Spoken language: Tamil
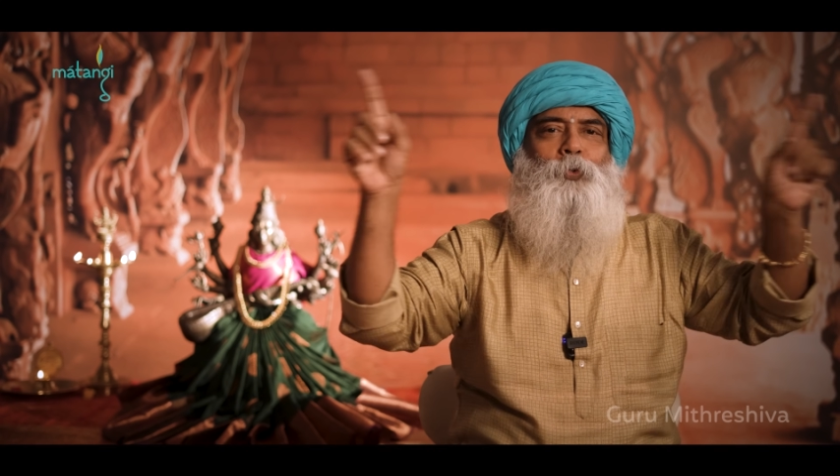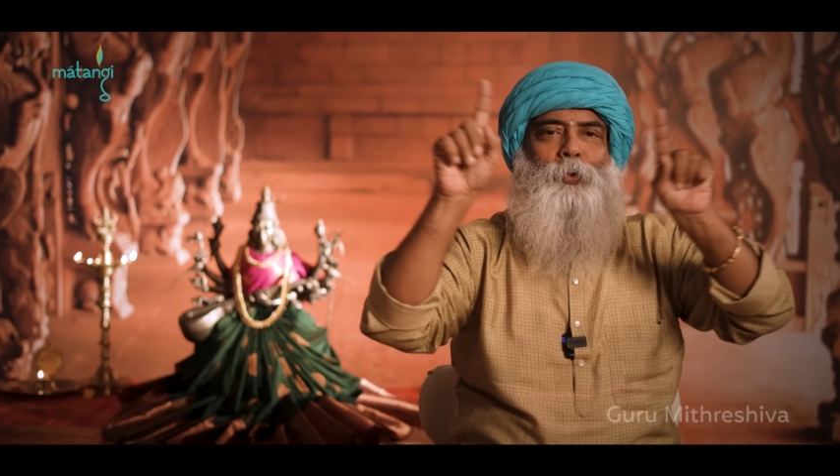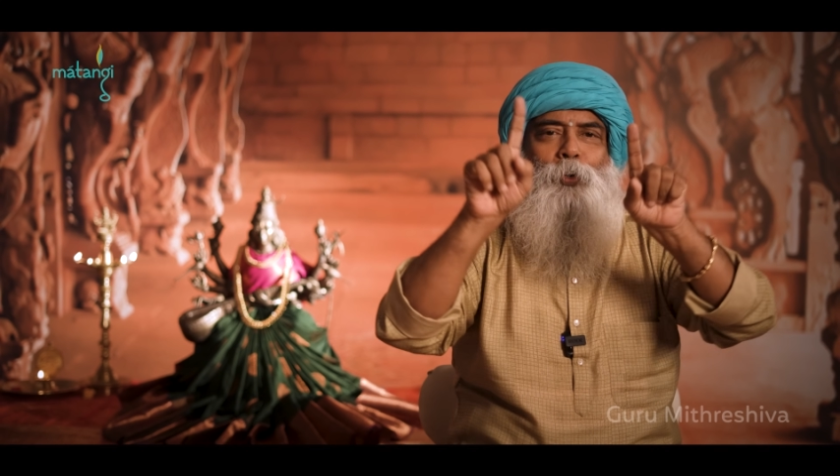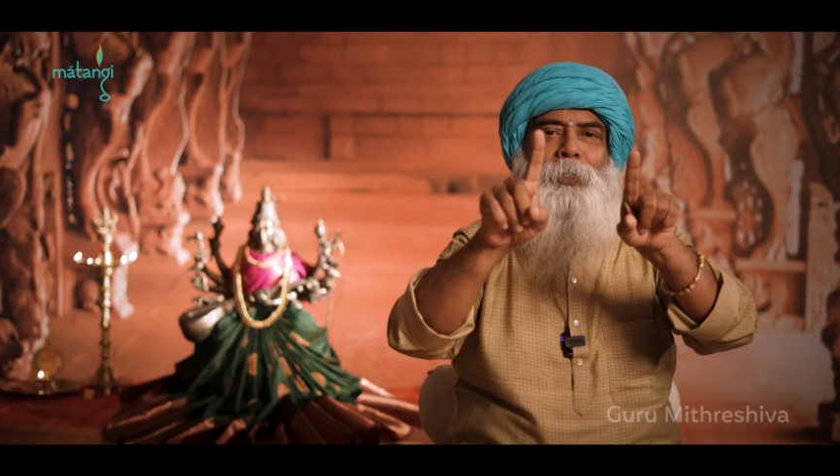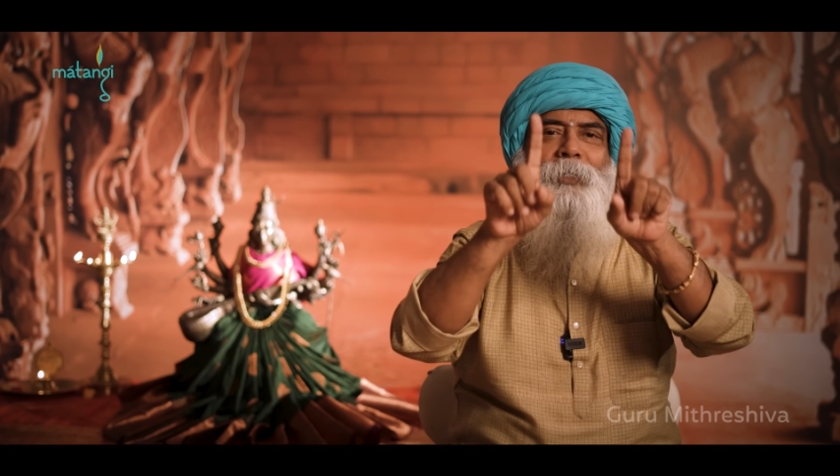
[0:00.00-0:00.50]

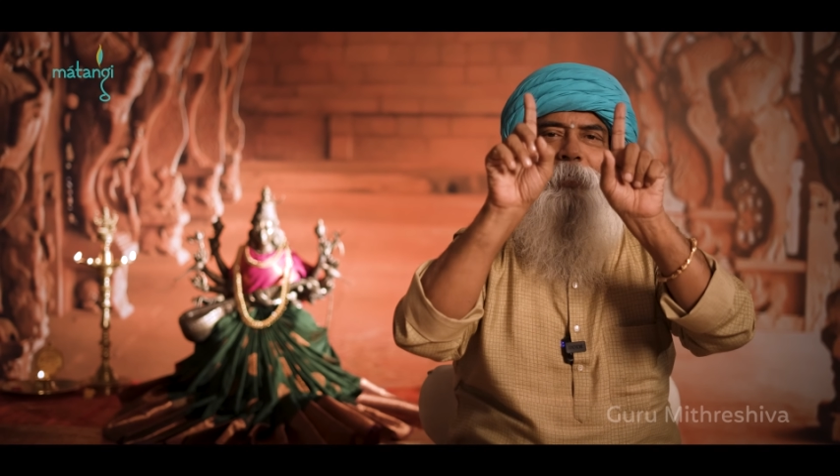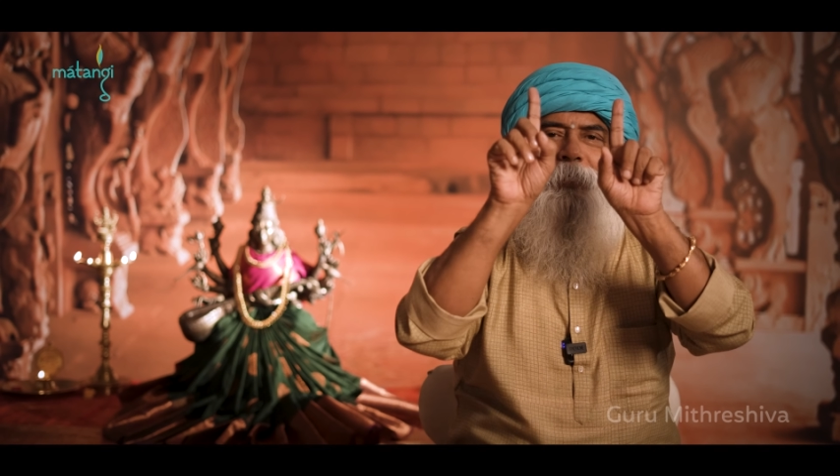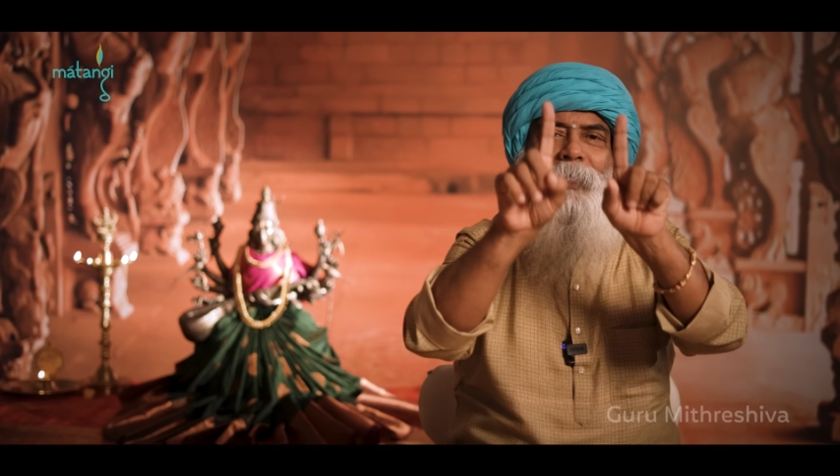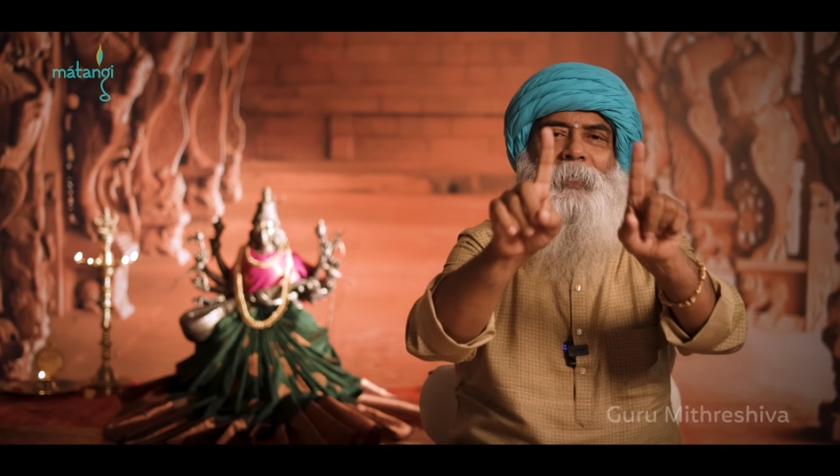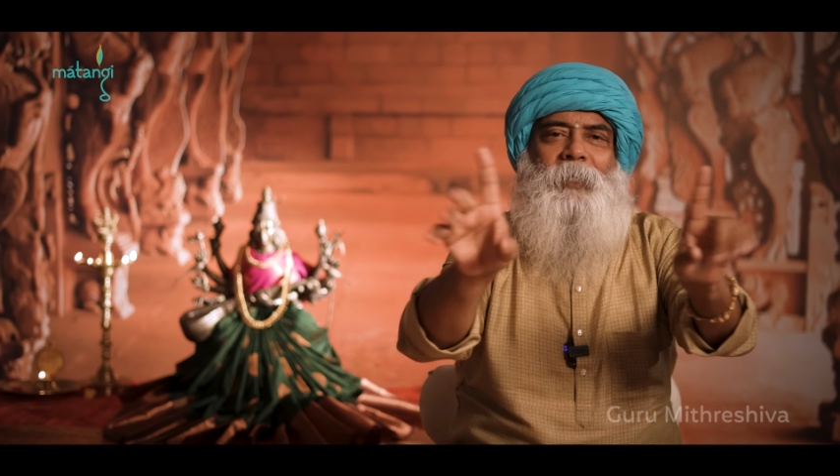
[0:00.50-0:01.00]
உங்களுக்கு
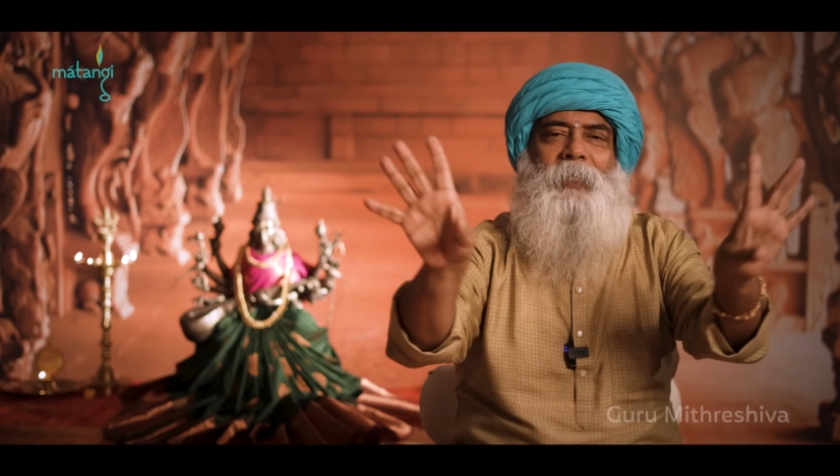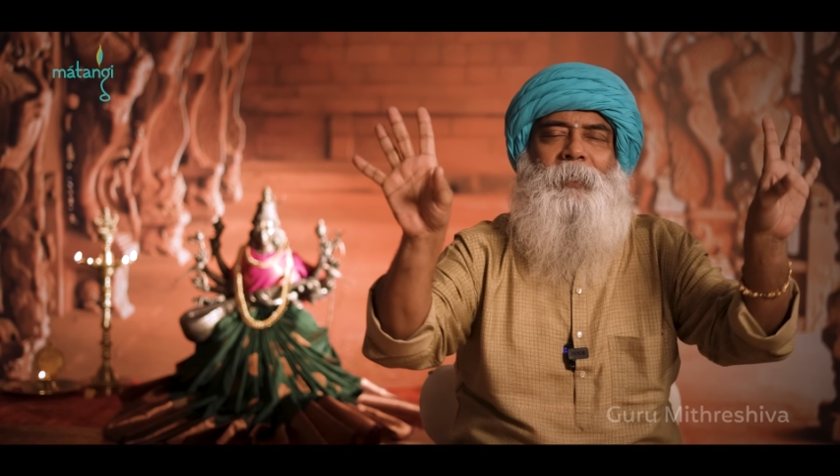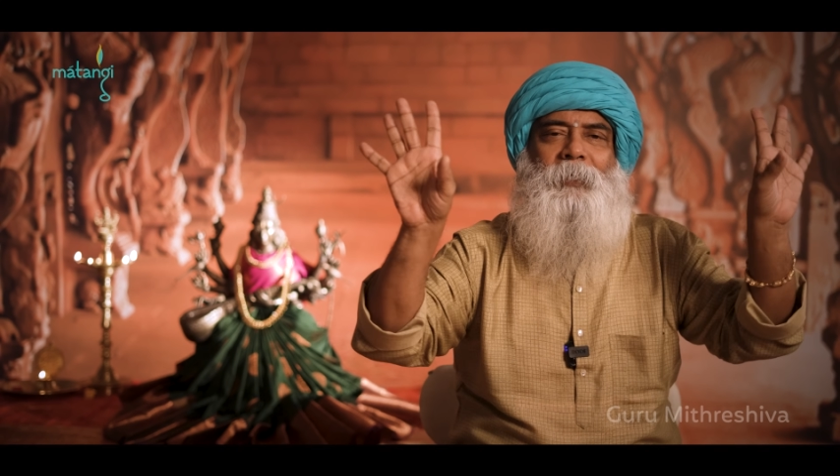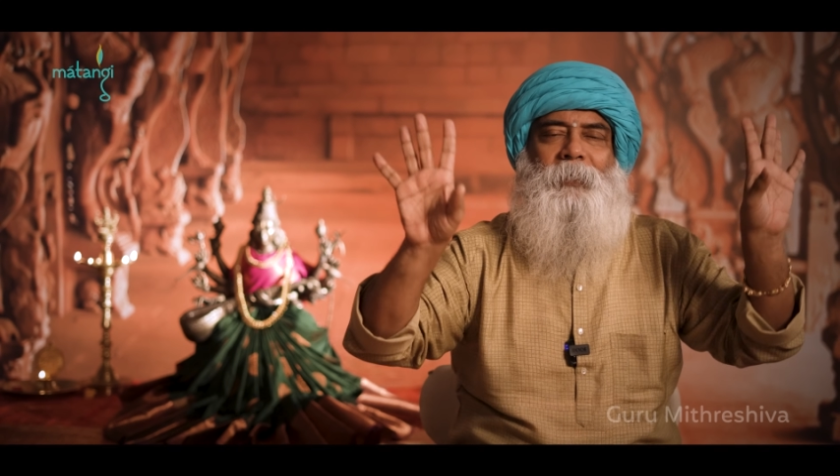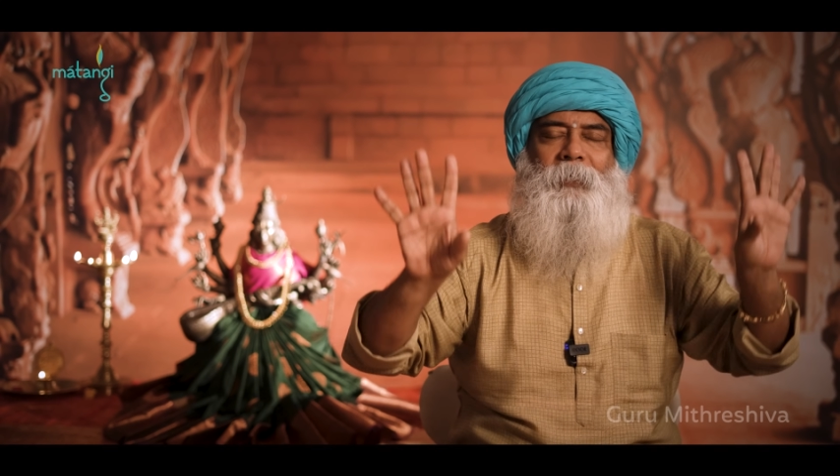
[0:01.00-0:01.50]
இல்லை